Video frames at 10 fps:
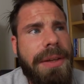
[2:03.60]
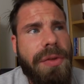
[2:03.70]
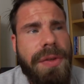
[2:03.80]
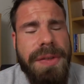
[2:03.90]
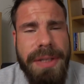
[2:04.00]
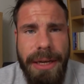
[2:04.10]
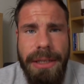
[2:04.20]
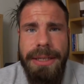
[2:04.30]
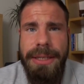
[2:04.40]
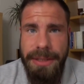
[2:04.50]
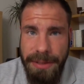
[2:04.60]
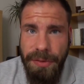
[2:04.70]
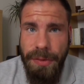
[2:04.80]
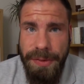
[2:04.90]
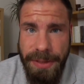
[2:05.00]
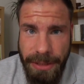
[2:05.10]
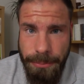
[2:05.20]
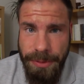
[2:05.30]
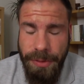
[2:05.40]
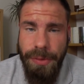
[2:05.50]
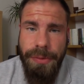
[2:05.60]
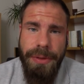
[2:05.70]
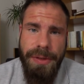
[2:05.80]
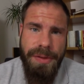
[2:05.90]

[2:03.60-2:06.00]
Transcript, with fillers: Sozialkreditsystem bzw.